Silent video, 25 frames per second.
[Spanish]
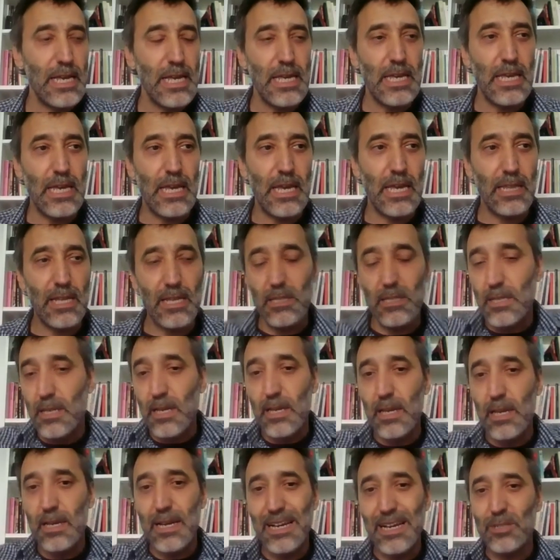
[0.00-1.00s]
Y en
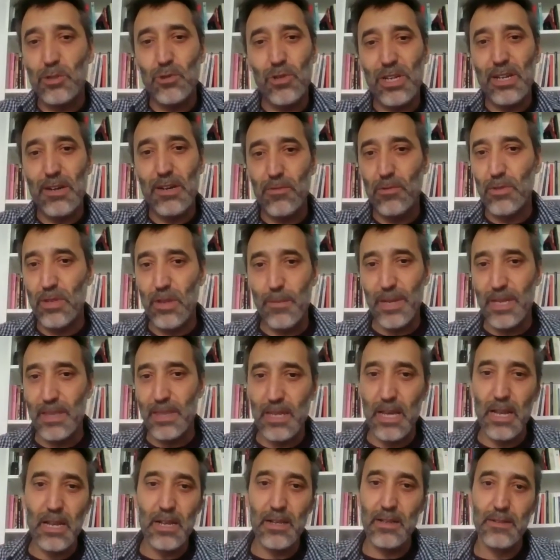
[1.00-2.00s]
este caso era
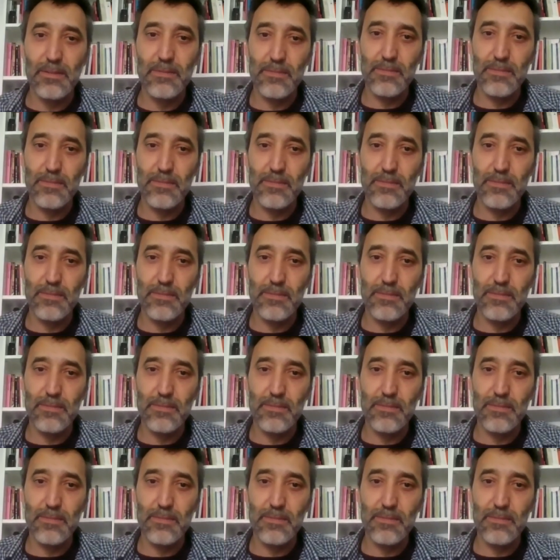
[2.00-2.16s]
fundamental.